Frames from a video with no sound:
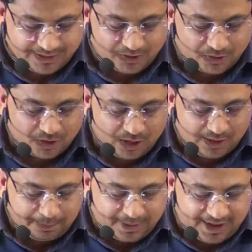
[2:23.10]
देखो
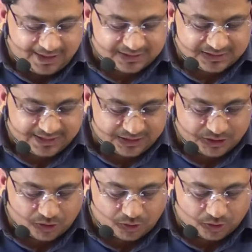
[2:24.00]
पांच
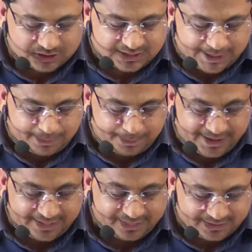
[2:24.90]
टेस्ट रोज के
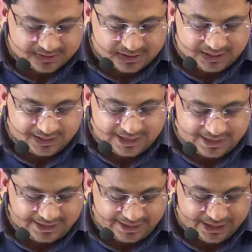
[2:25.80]
35 दिन
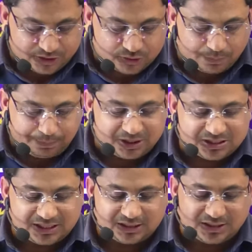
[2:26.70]
यानी एक
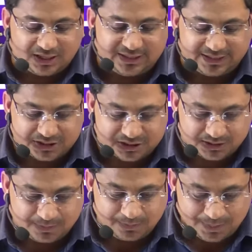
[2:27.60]

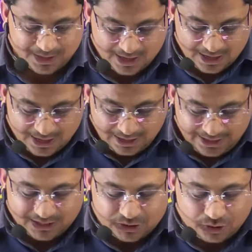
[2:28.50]
टेस्ट
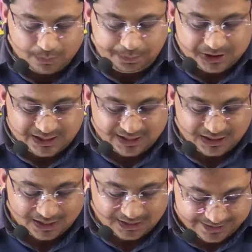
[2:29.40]

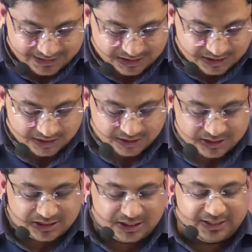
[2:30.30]
एक टेस्ट
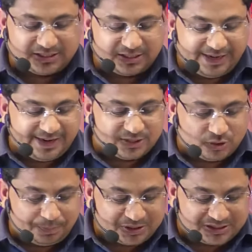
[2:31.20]
सीरीज एक
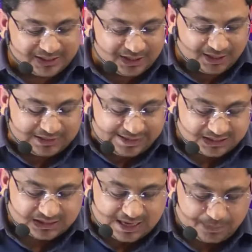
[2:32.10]

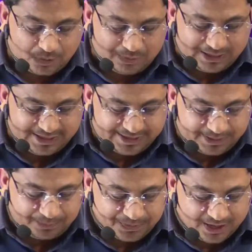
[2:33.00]
टेस्ट आपको मिलेंगे